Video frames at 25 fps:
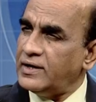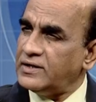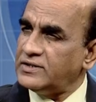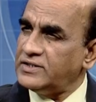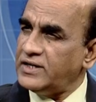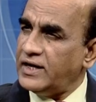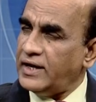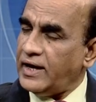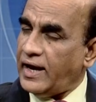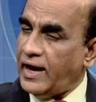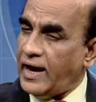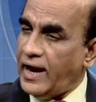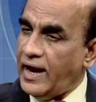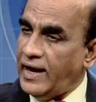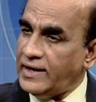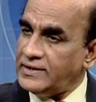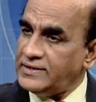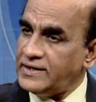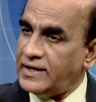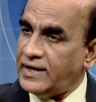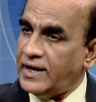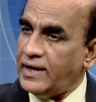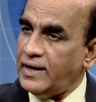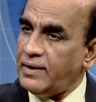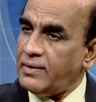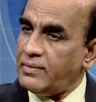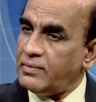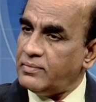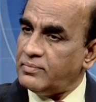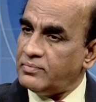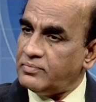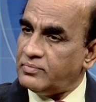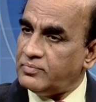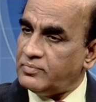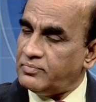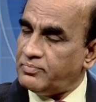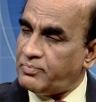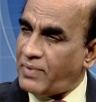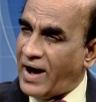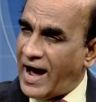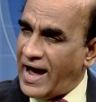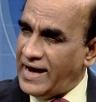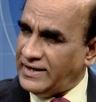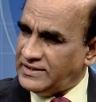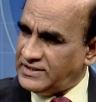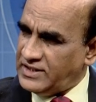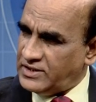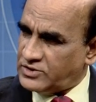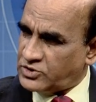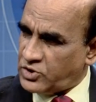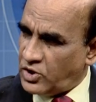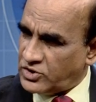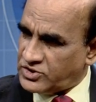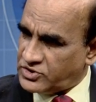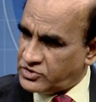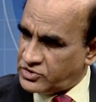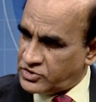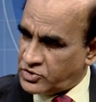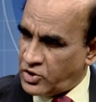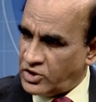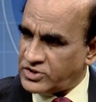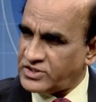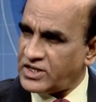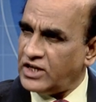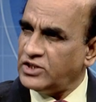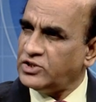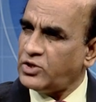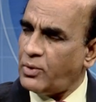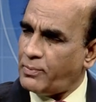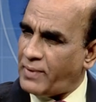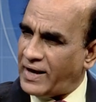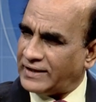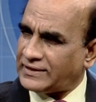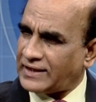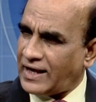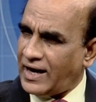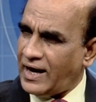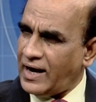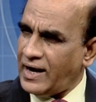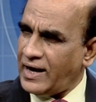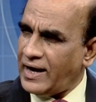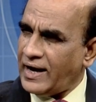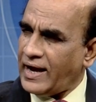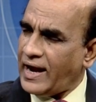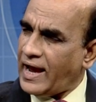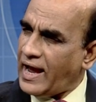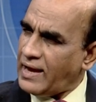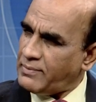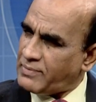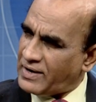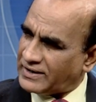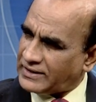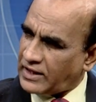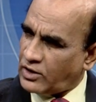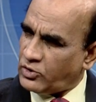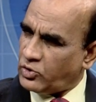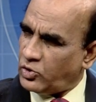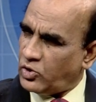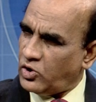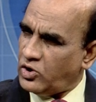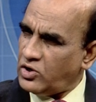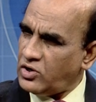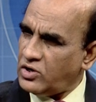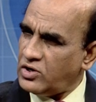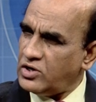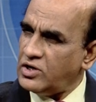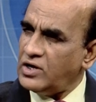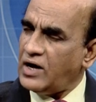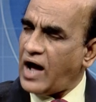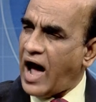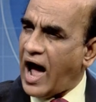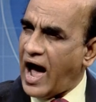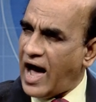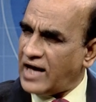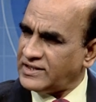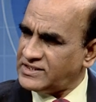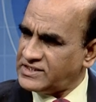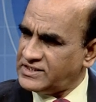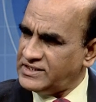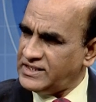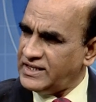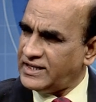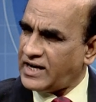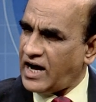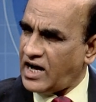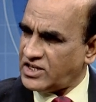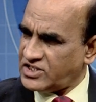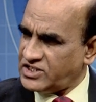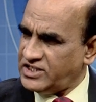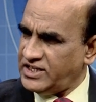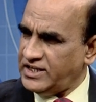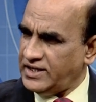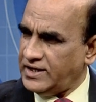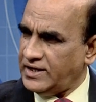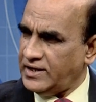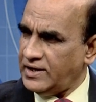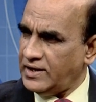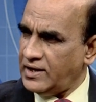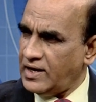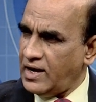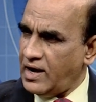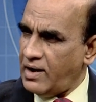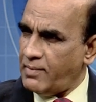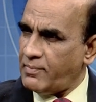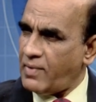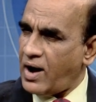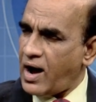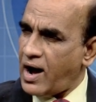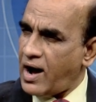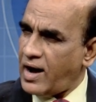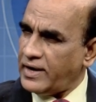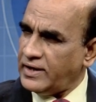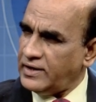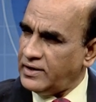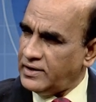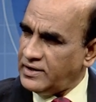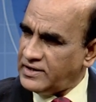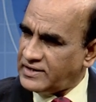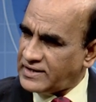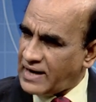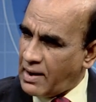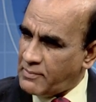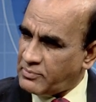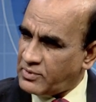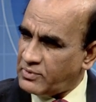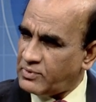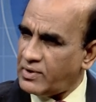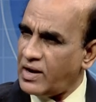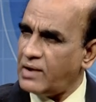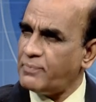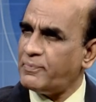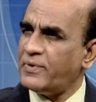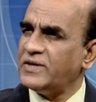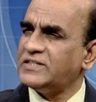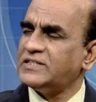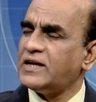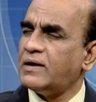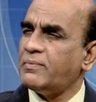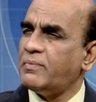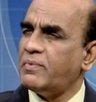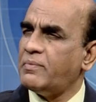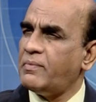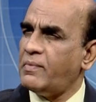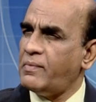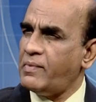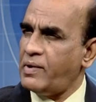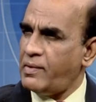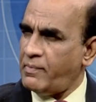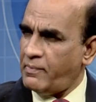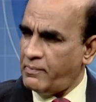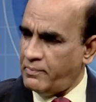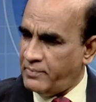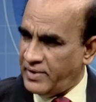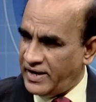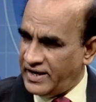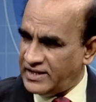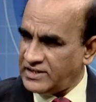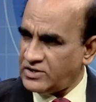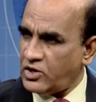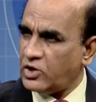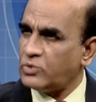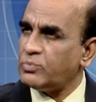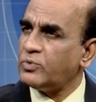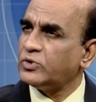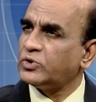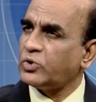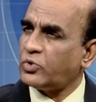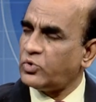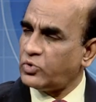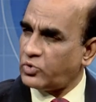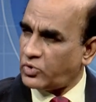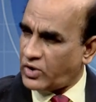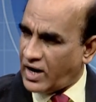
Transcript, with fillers: যে এই যে পায়ের যে সঞ্চালিত ব্যথা এই ব্যথাগুলো হাসি কাশি বা ইন্ট্রাবডিনাল প্রেশার বেড়ে যাওয়ার মতো কোনো